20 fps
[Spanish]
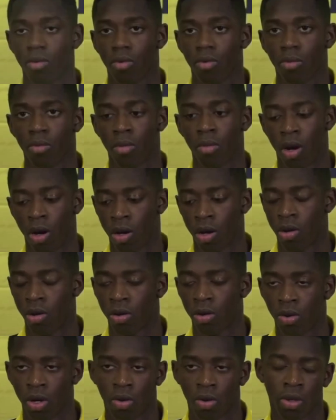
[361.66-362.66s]
mejores
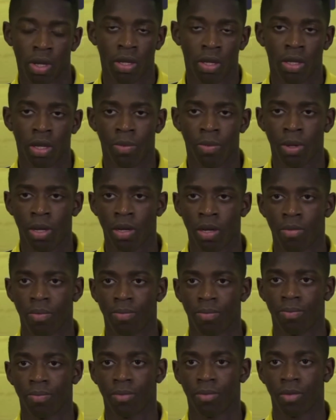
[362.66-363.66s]
ventas
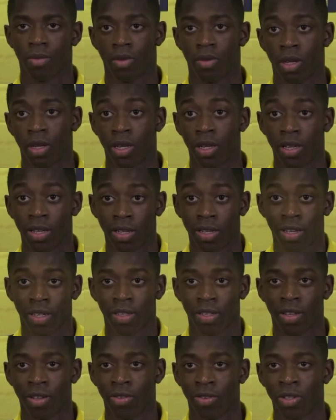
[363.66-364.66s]
de la historia
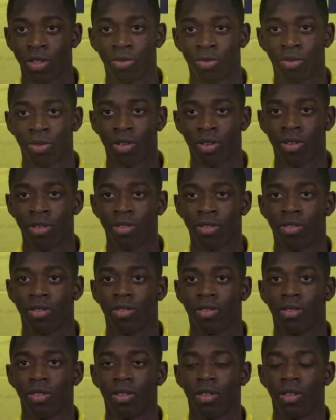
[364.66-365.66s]
en el mundo
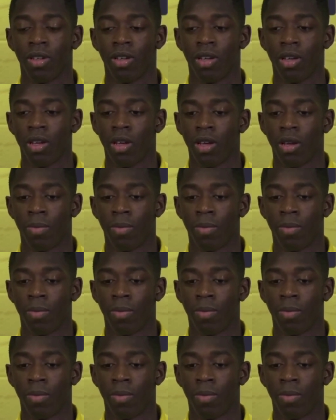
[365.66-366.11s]
futbolístico.